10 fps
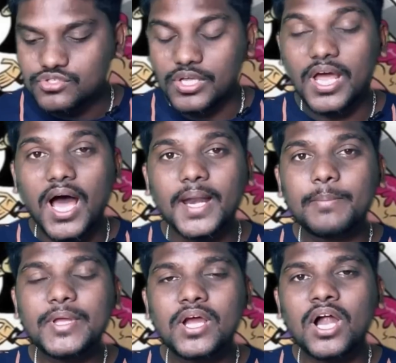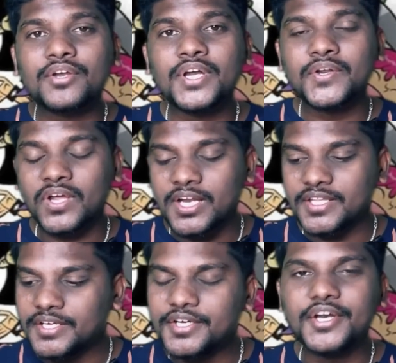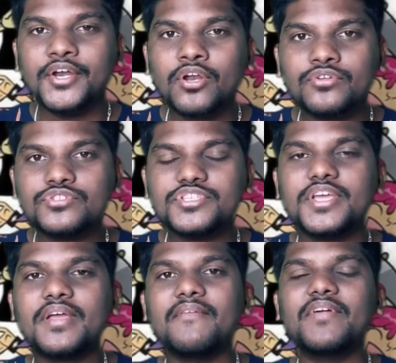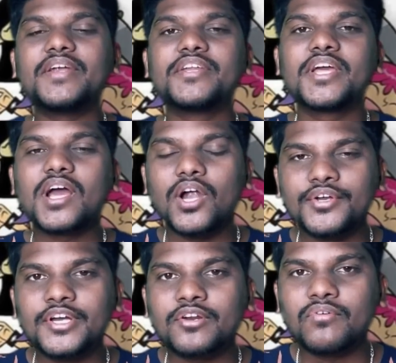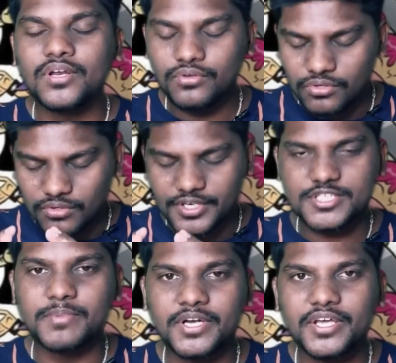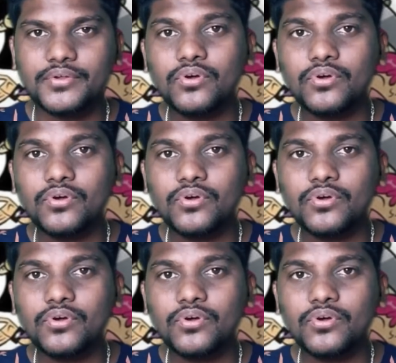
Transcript: సో ఇలా ఆర్ఐపీ కార్టూన్ నెట్వర్క్ అనేదాన్ని ట్రెండింగ్లో చూసి వెంటనే కార్టూన్ నెట్వర్క్ వాళ్ళు రెస్పాండ్ అయ్యారు